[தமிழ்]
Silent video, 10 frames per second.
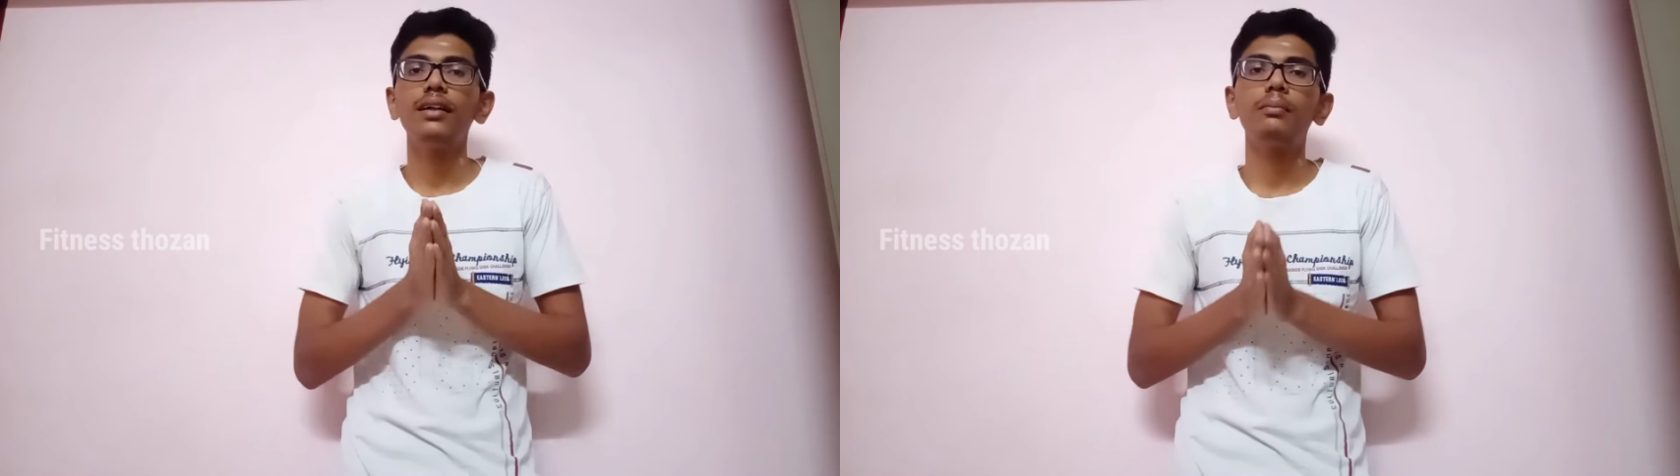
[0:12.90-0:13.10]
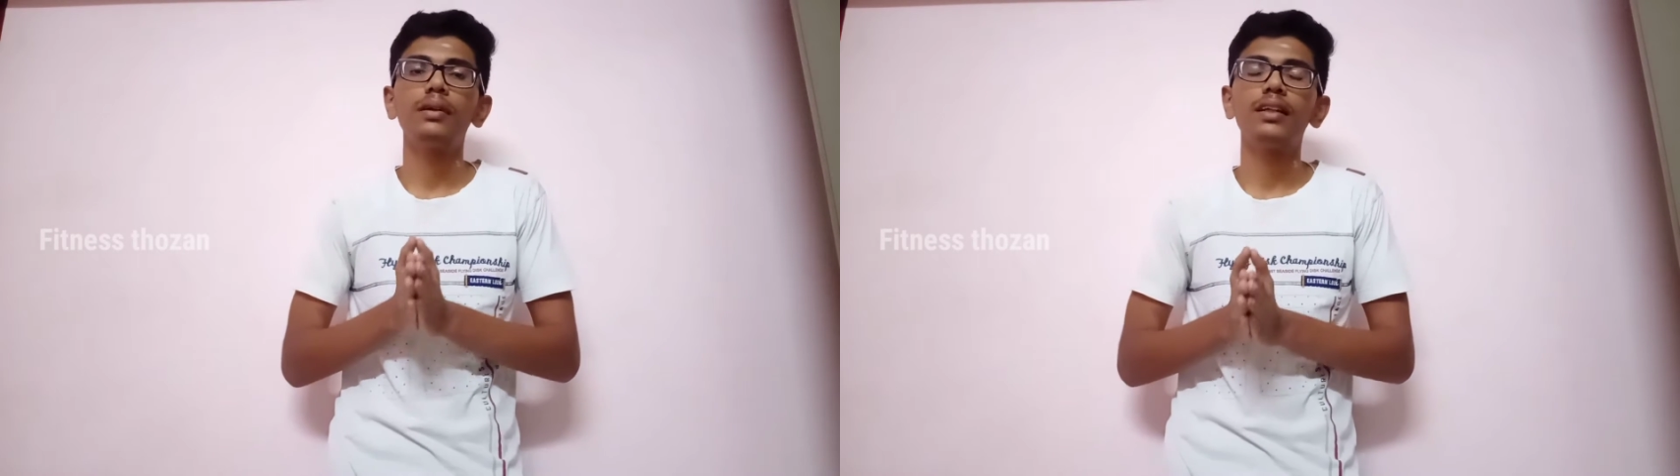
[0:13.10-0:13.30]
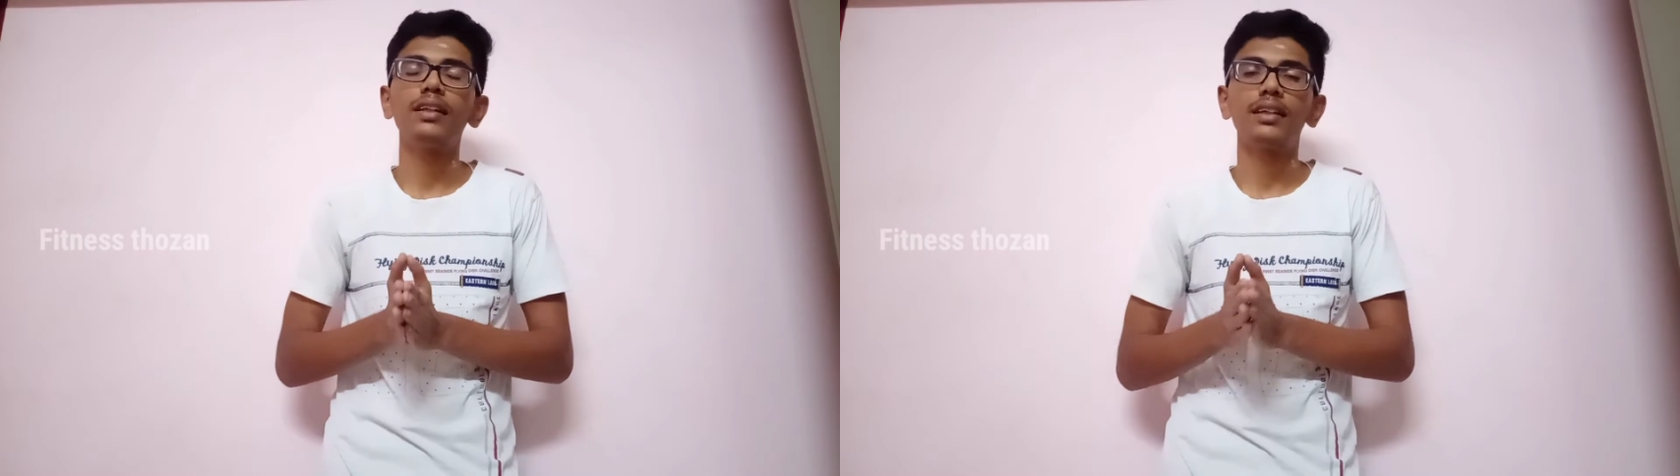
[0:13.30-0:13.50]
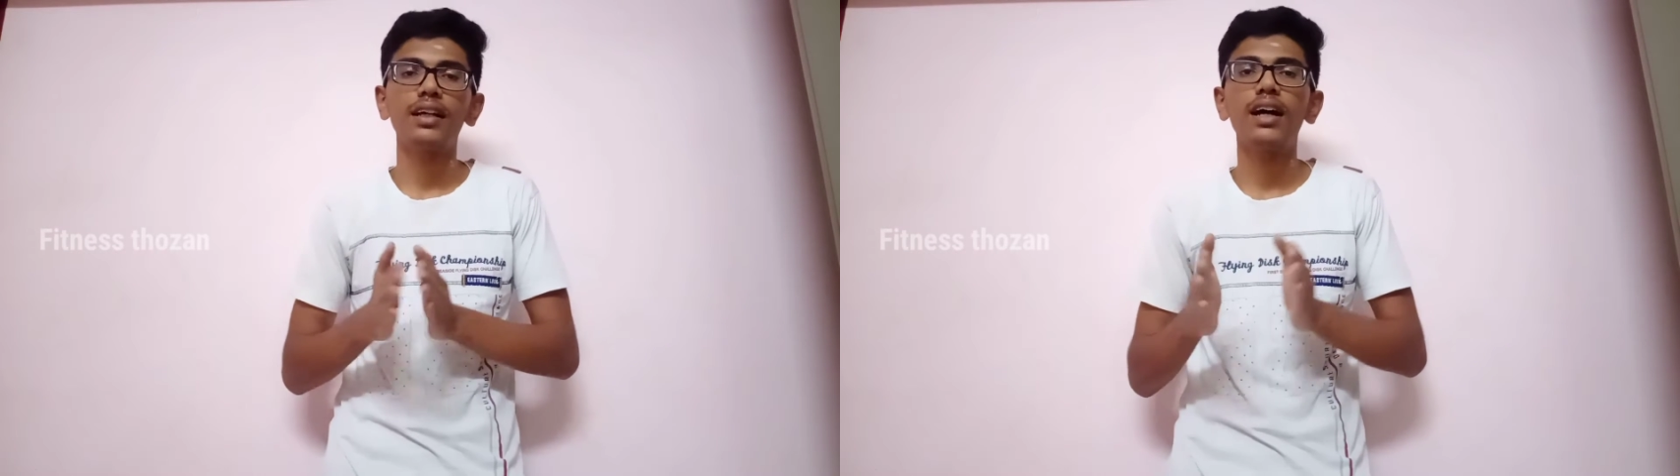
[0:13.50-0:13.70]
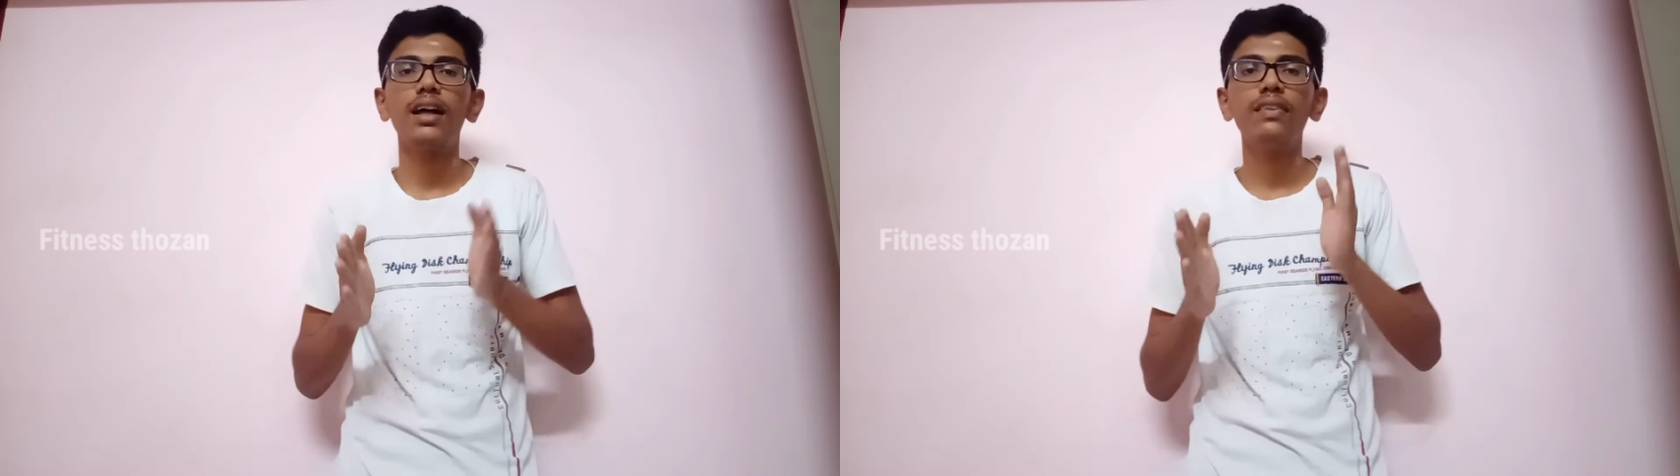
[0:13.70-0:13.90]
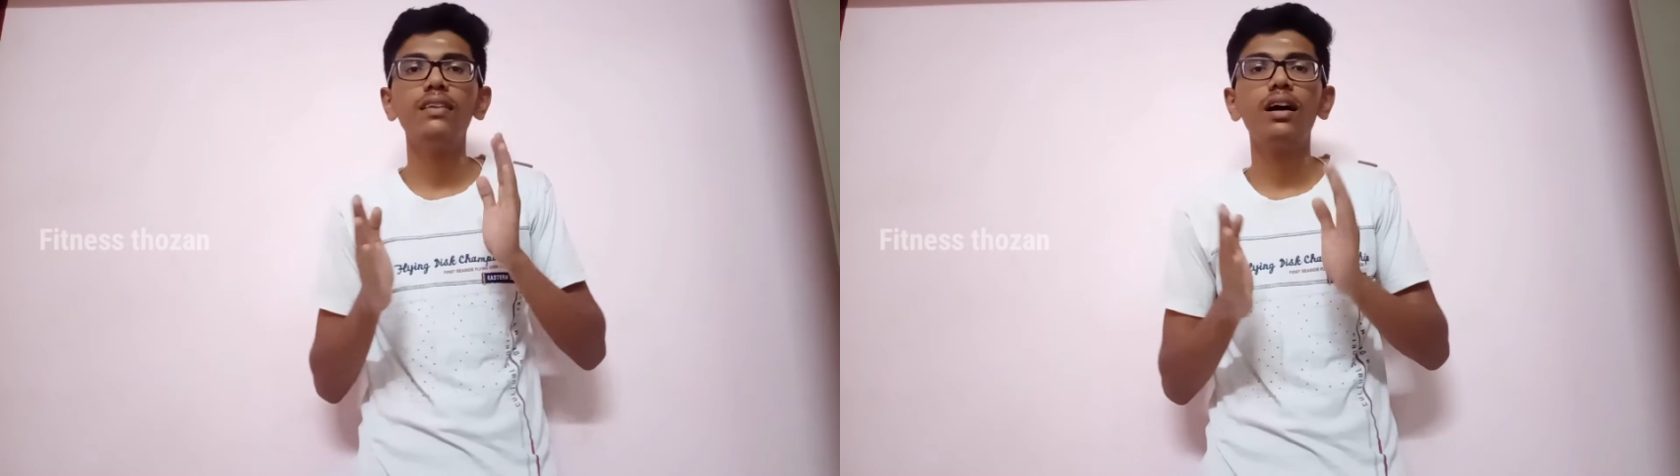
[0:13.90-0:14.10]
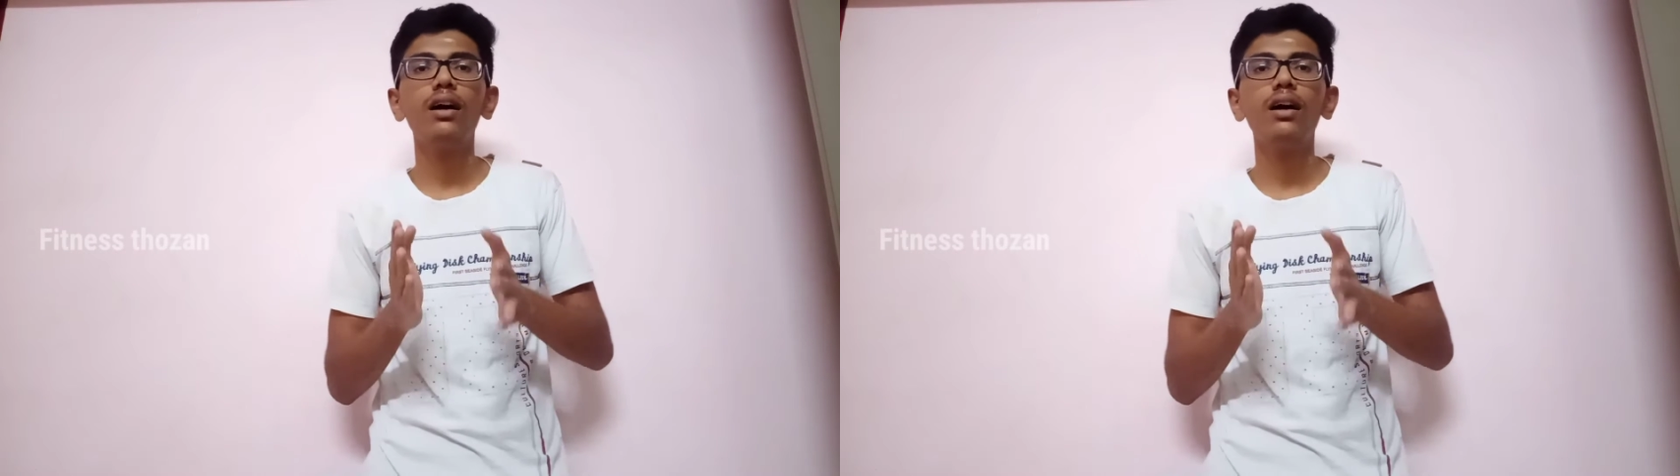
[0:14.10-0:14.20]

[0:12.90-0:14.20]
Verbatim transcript: ஏற்படுகின்றன அந்த